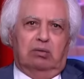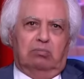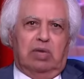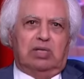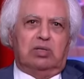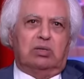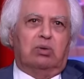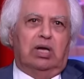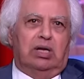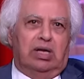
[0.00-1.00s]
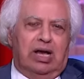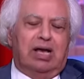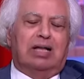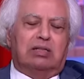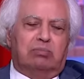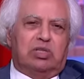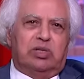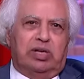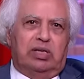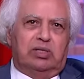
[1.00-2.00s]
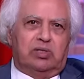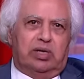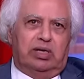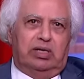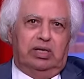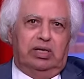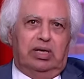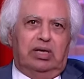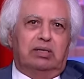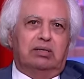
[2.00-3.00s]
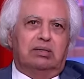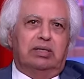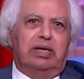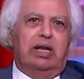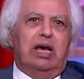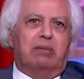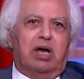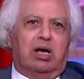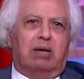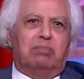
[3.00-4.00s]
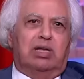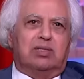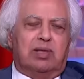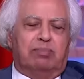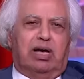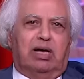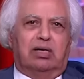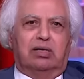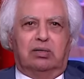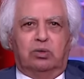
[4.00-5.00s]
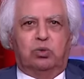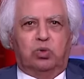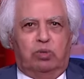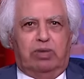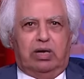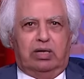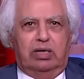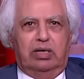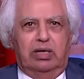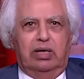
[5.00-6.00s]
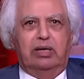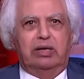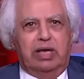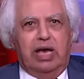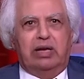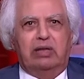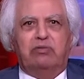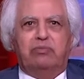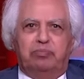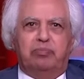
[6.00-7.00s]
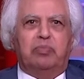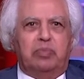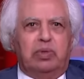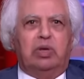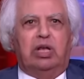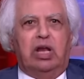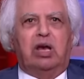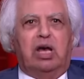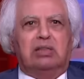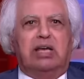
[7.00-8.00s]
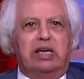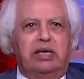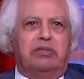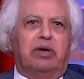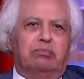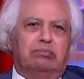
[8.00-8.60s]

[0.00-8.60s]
مصر والعلاقات المصرية الإسرائيلية إلى ما قبل 7 أكتوبر كانت علاقات جيدة